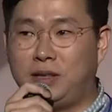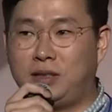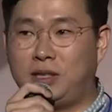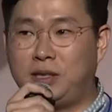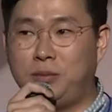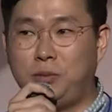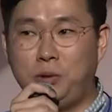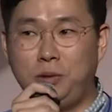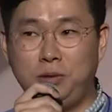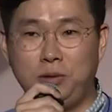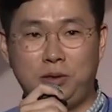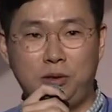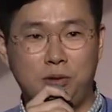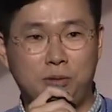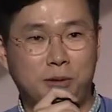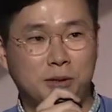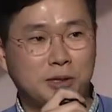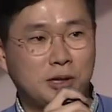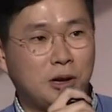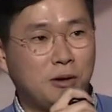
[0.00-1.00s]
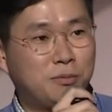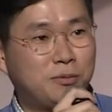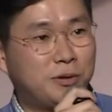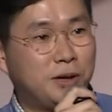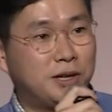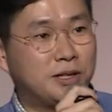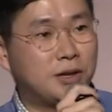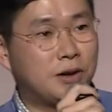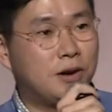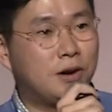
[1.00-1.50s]
티몰 글로벌
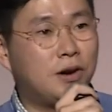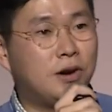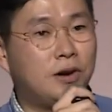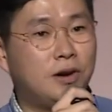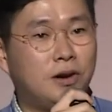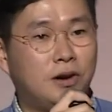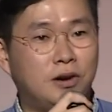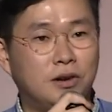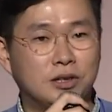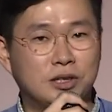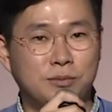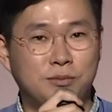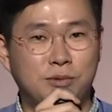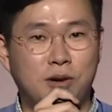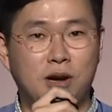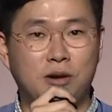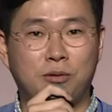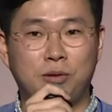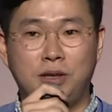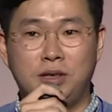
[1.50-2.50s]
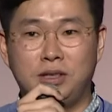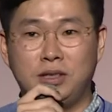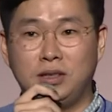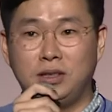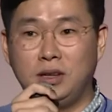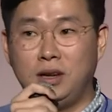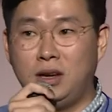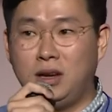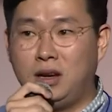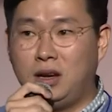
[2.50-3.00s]
사업부에서 어, 근무하고 있는
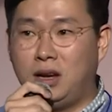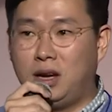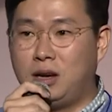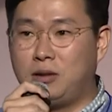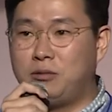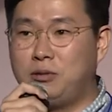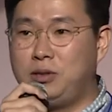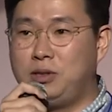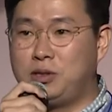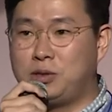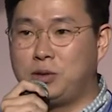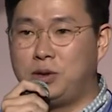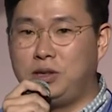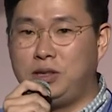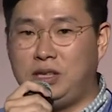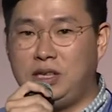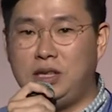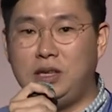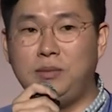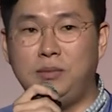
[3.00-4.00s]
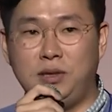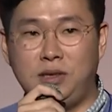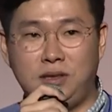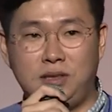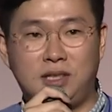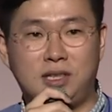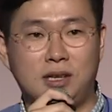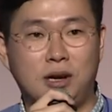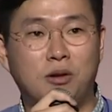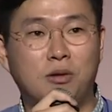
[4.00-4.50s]
한국인 직원
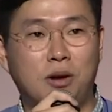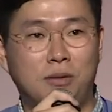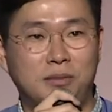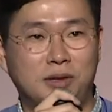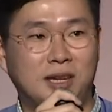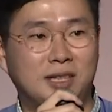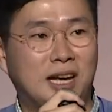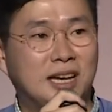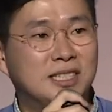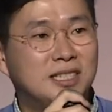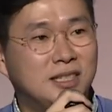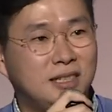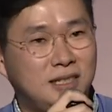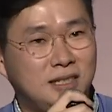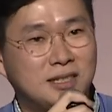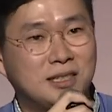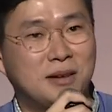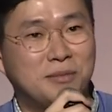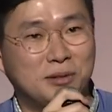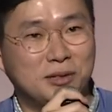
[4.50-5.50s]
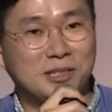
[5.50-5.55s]
이민기라고 합니다. 다시 인사 한번